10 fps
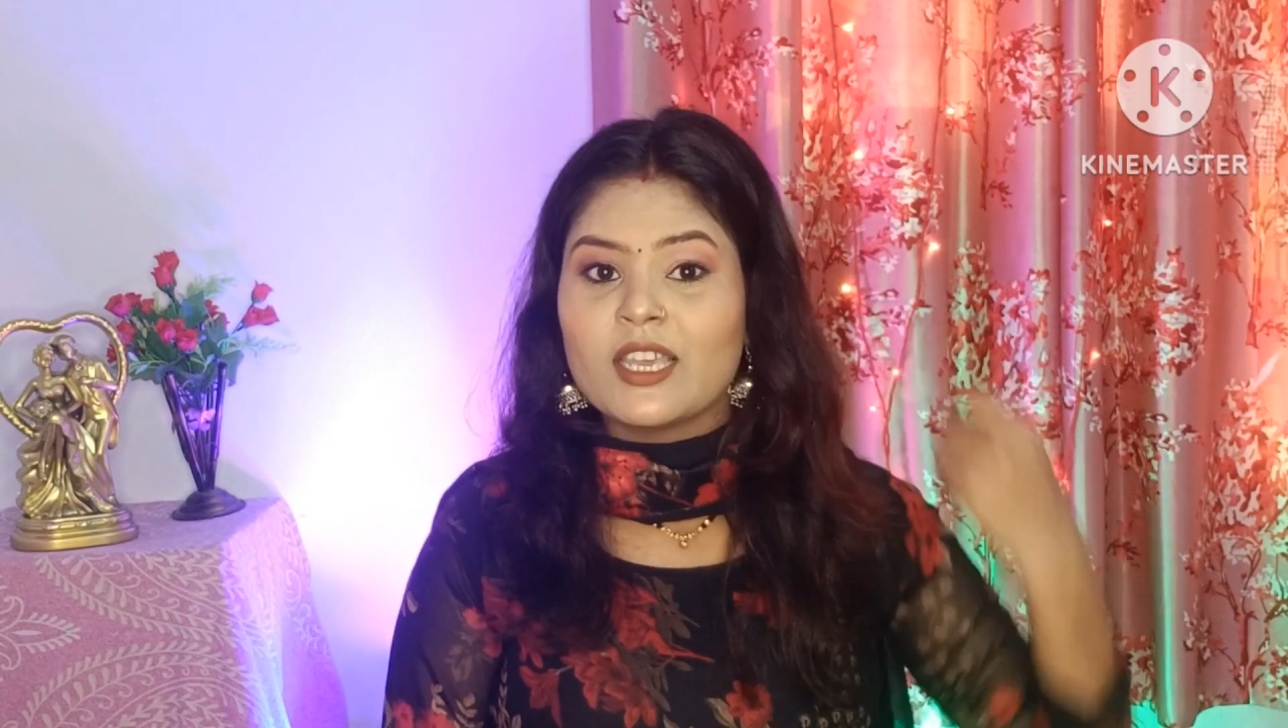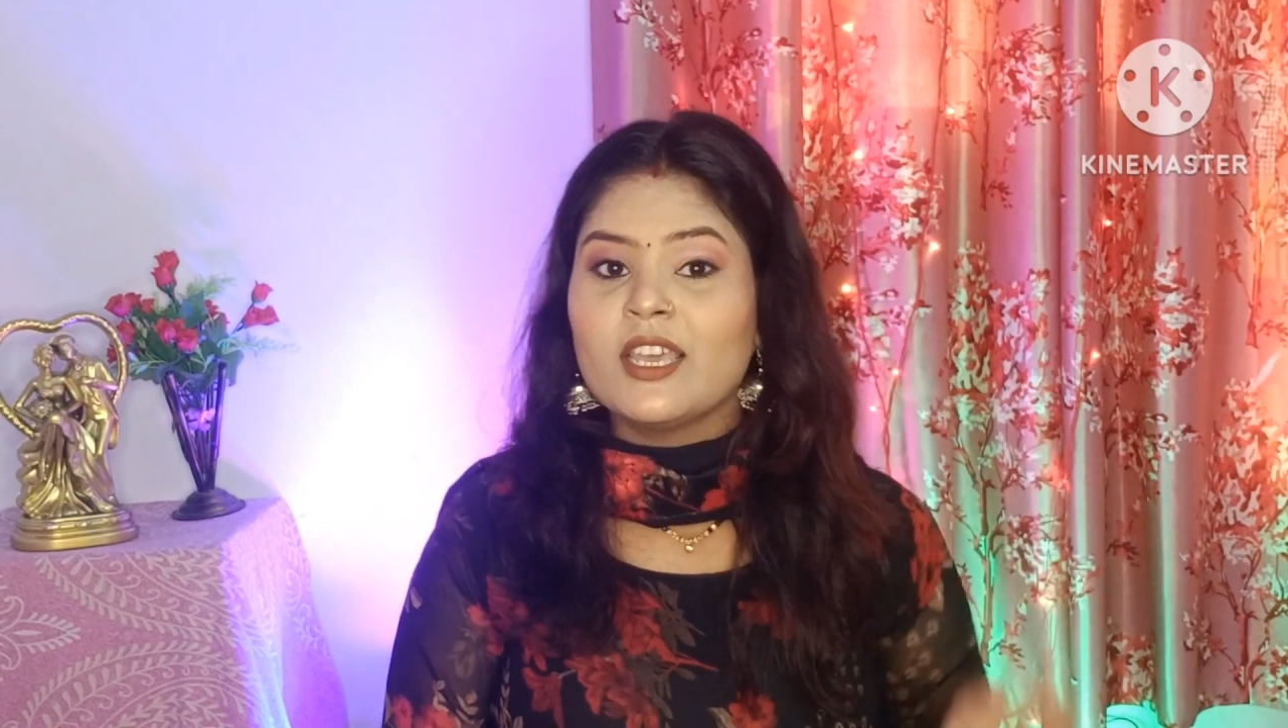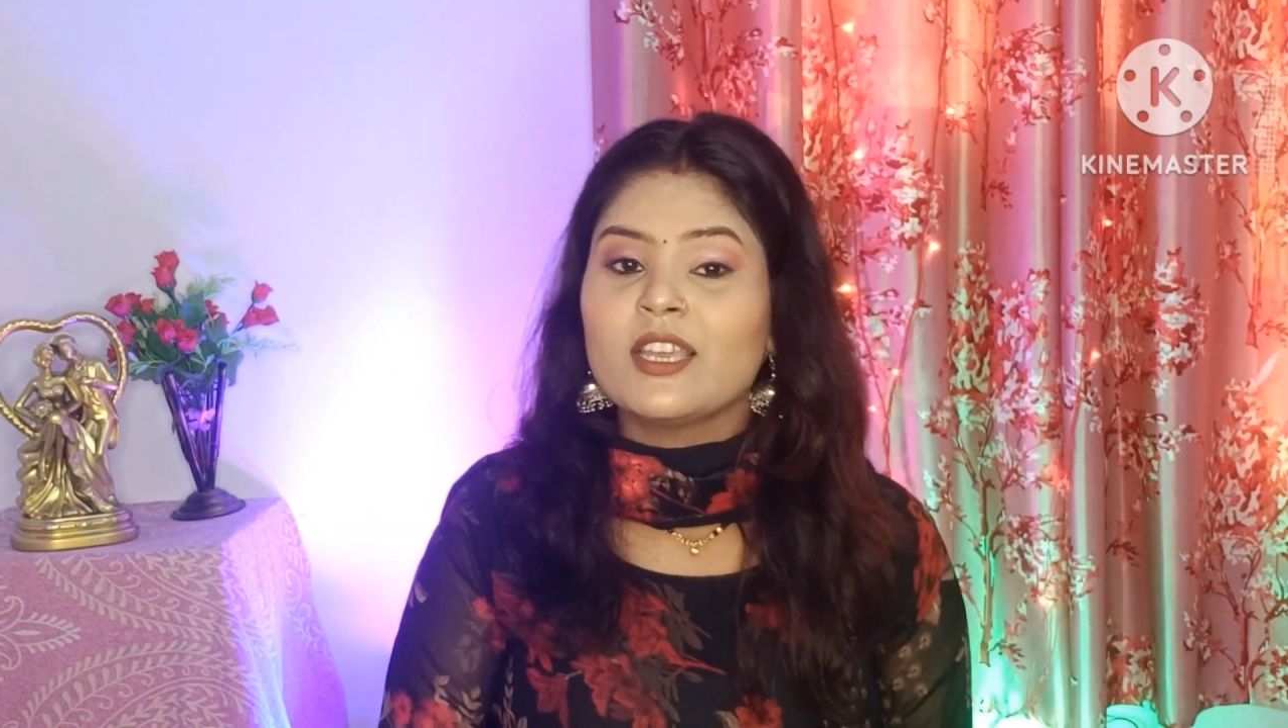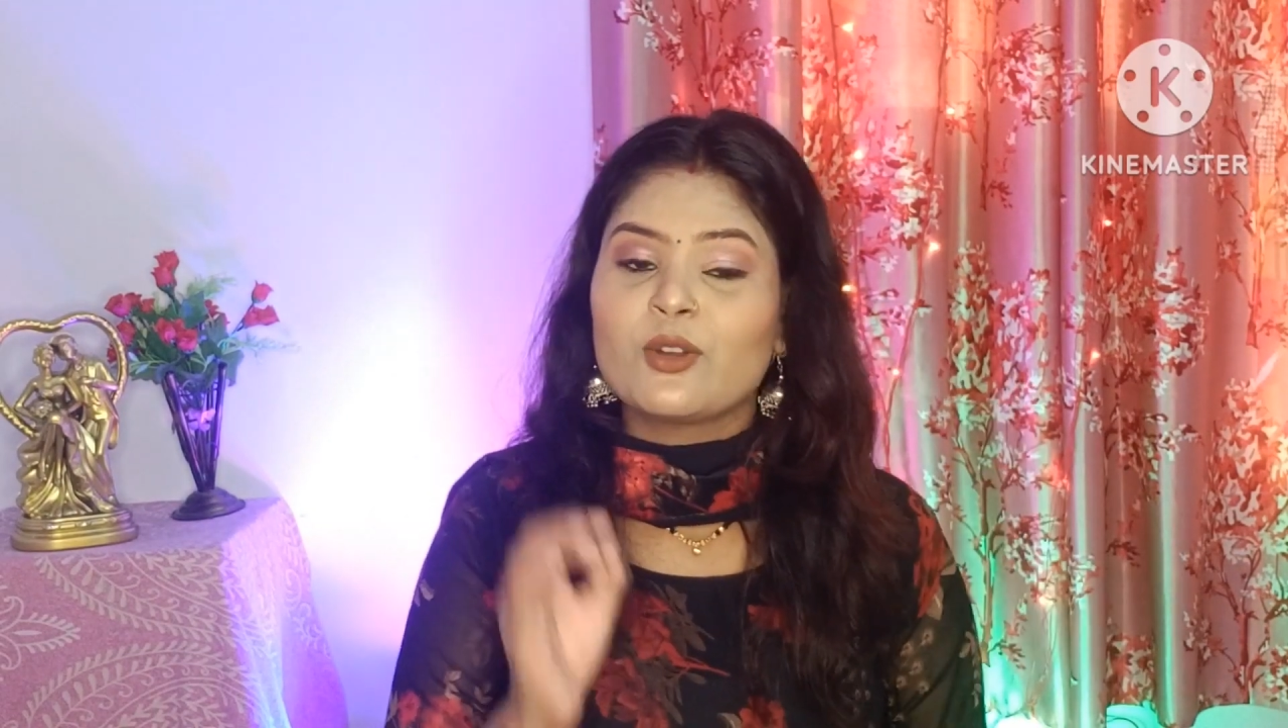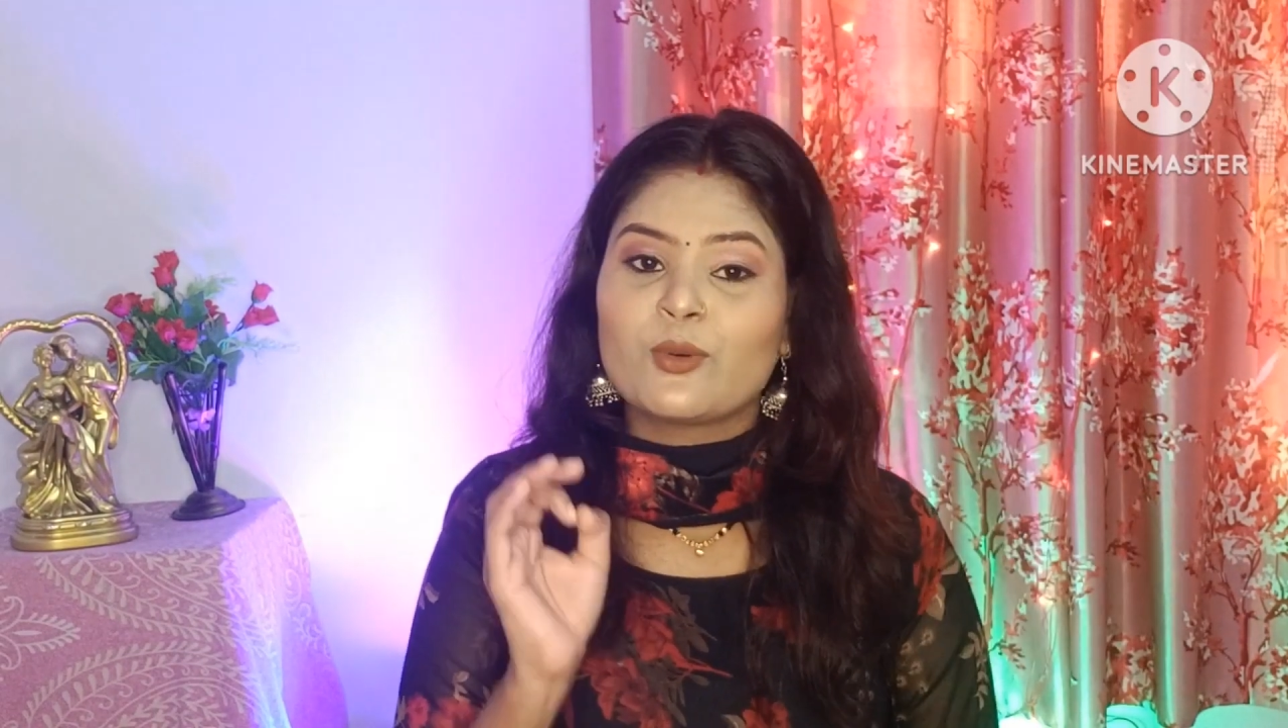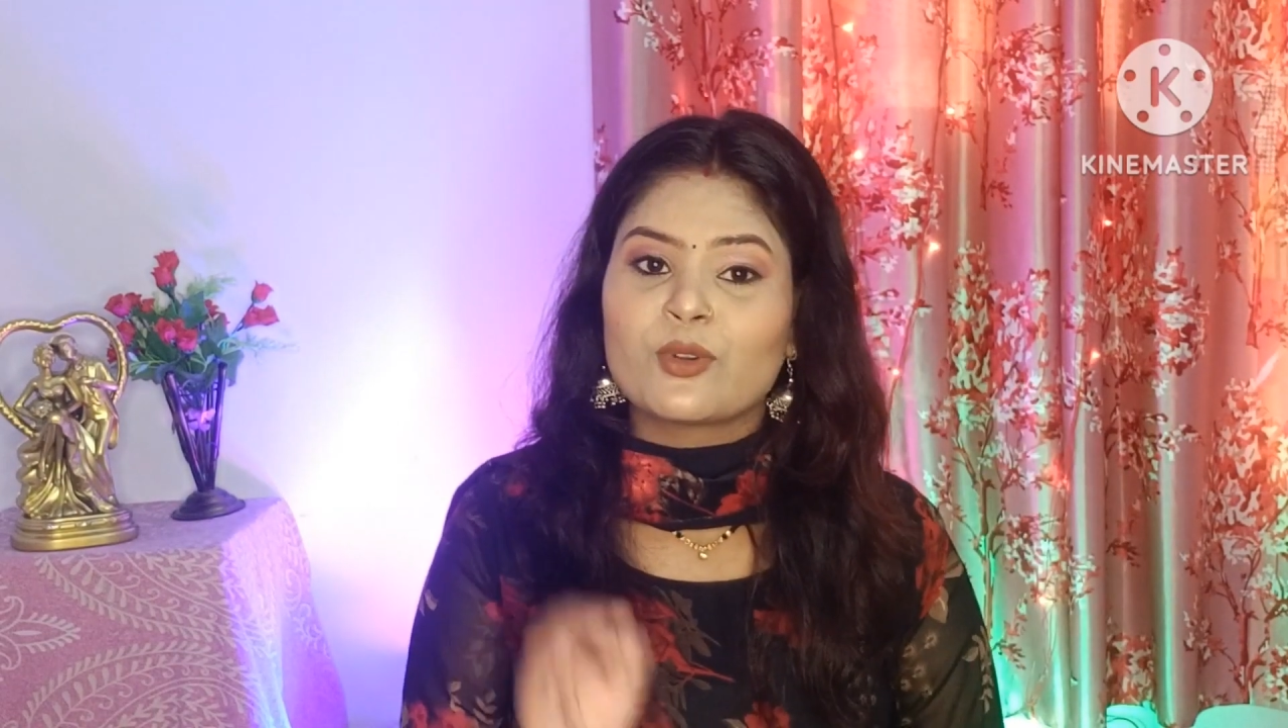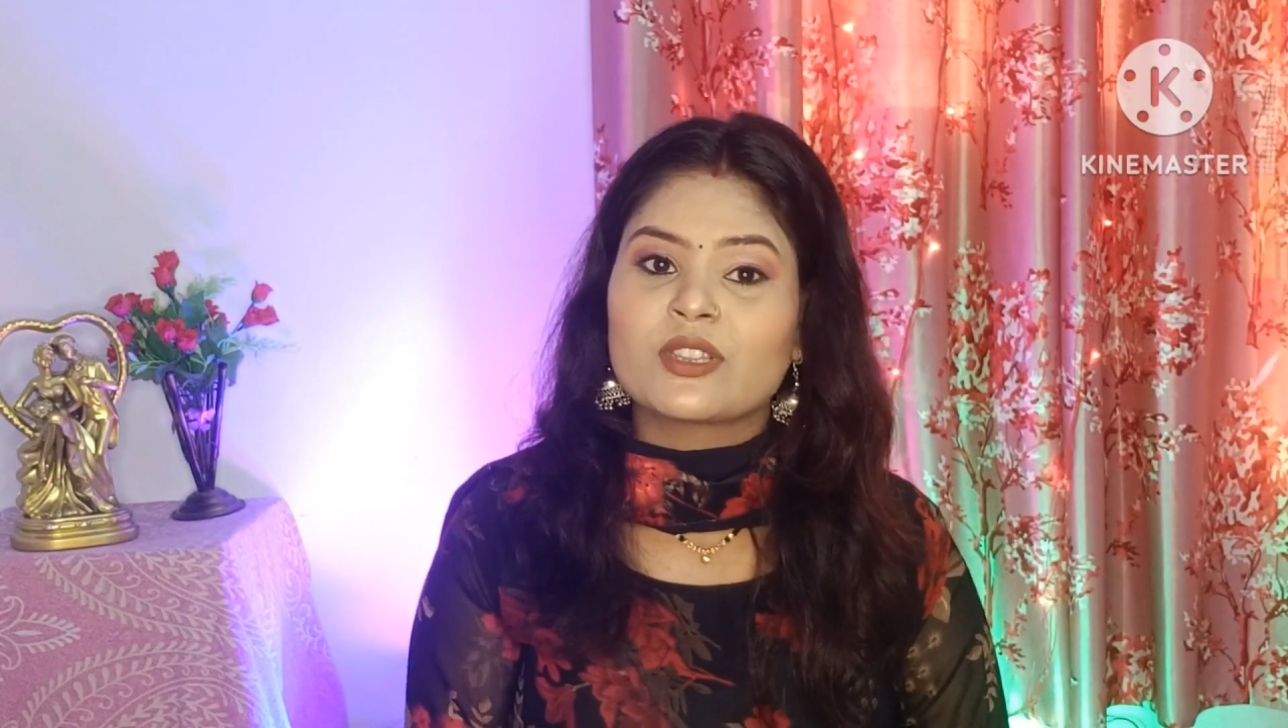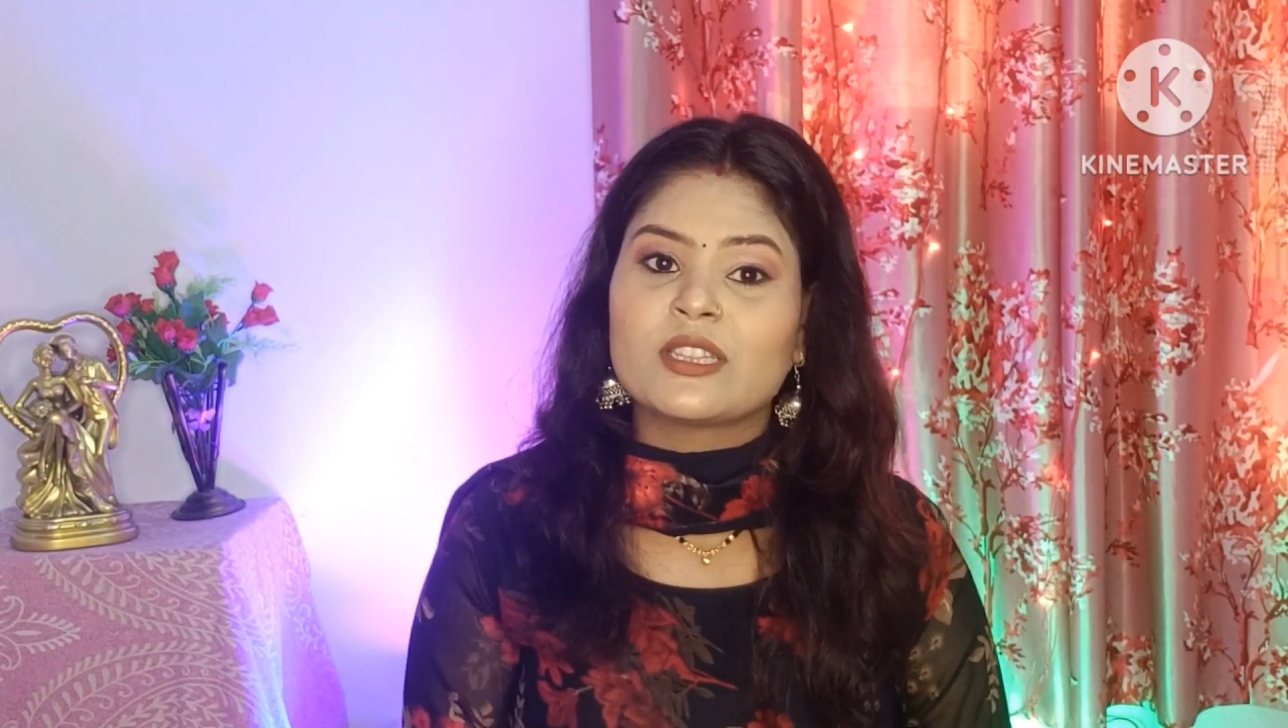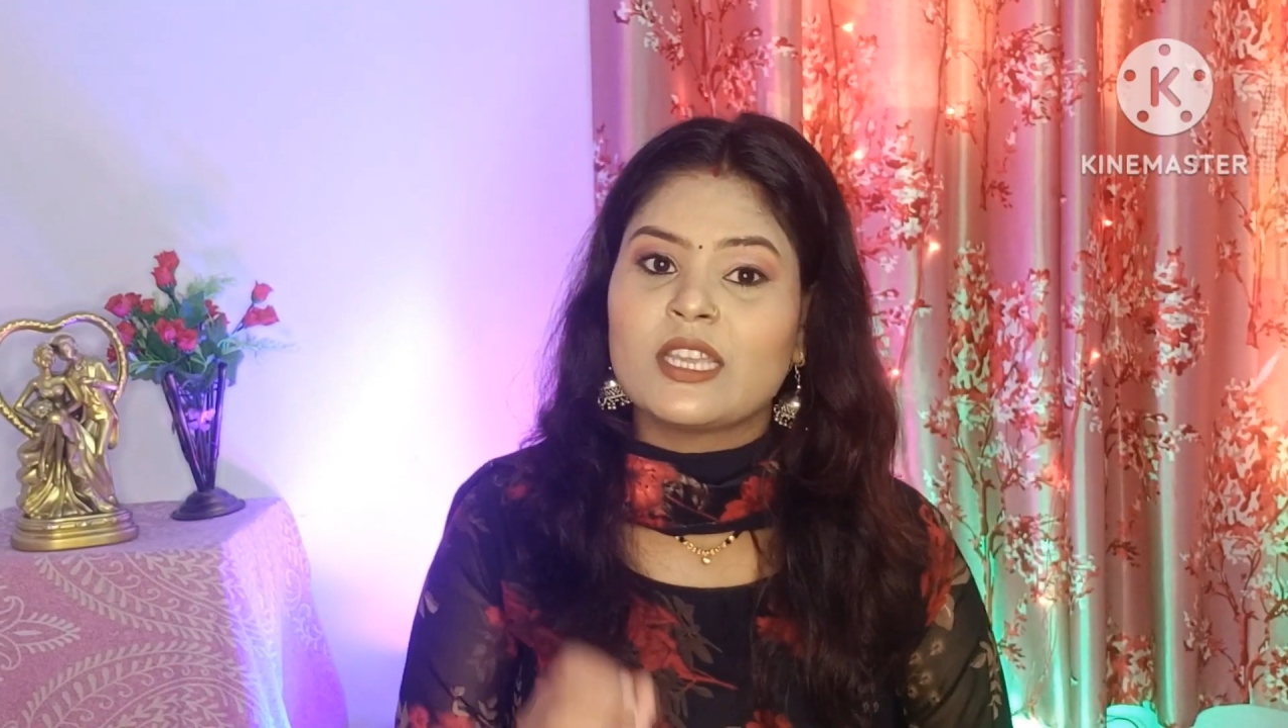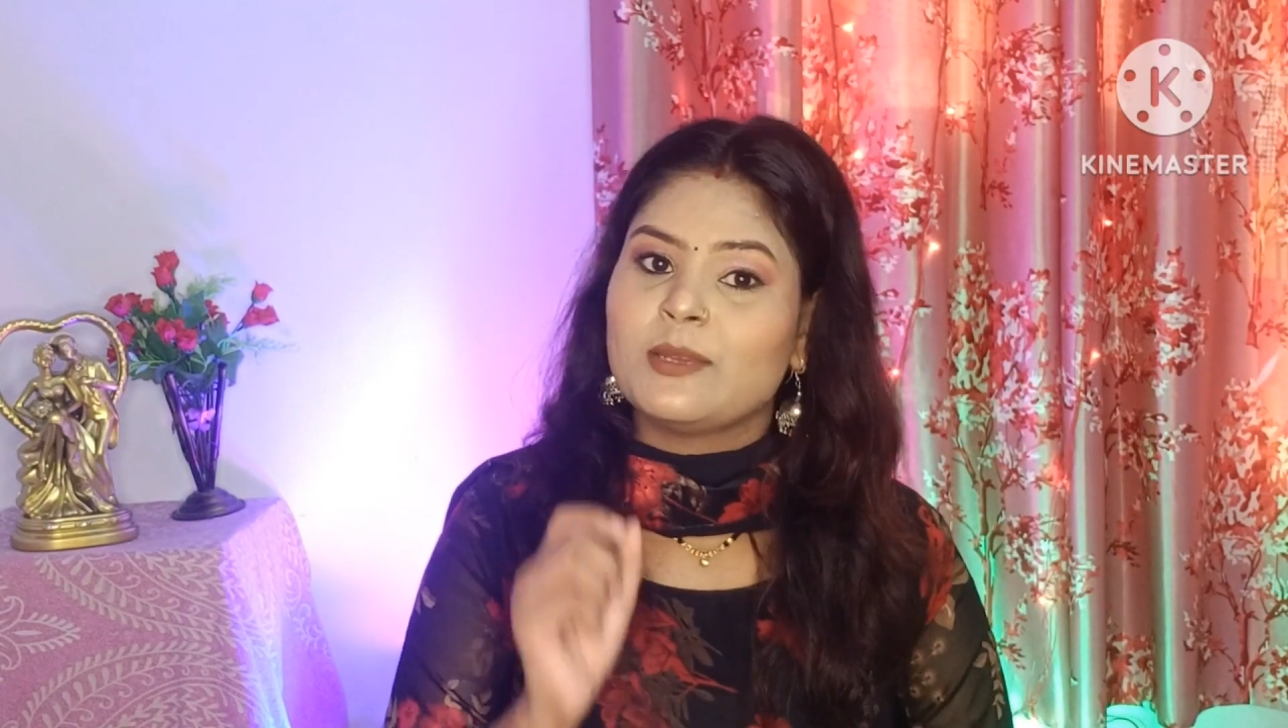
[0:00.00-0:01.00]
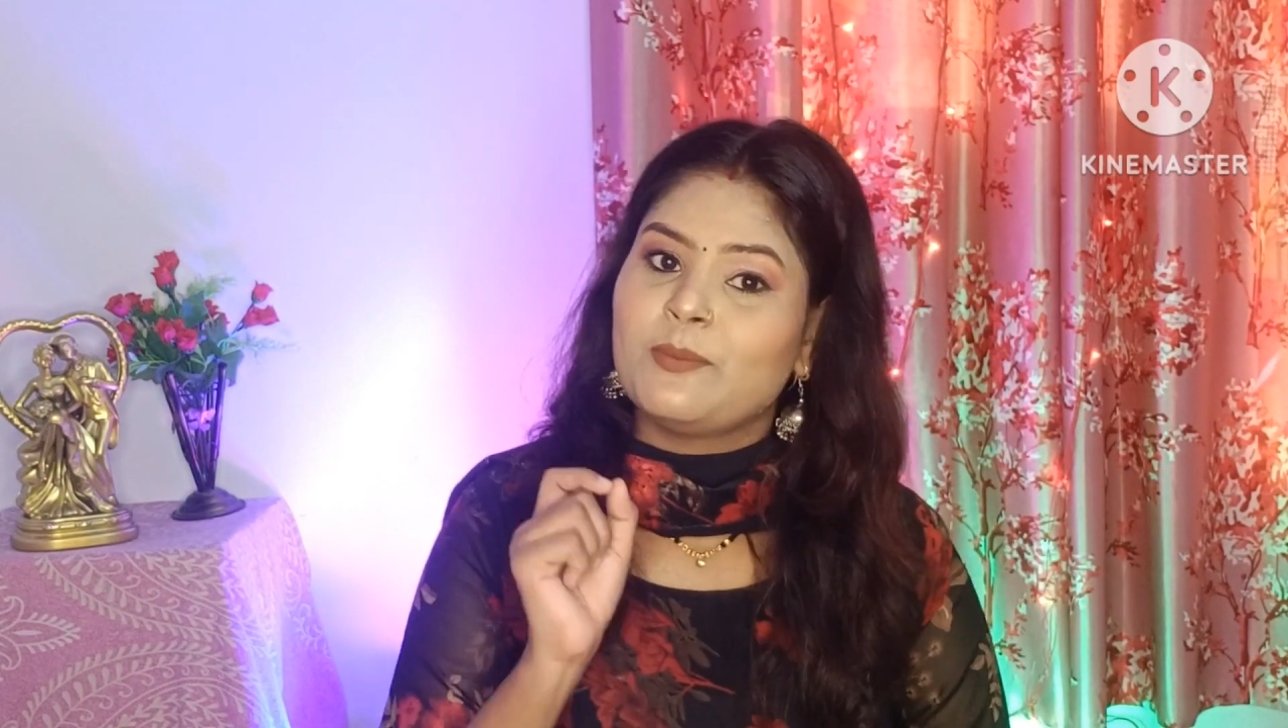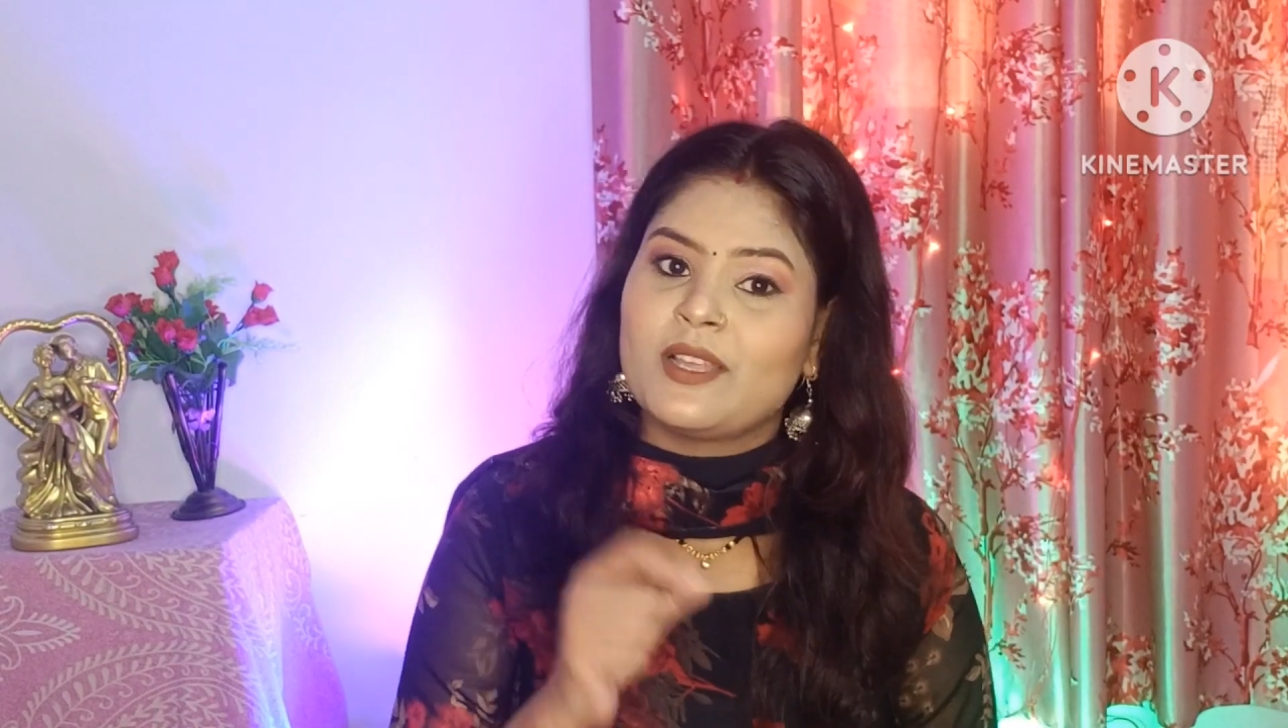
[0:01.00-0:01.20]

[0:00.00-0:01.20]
हैं कुर्ते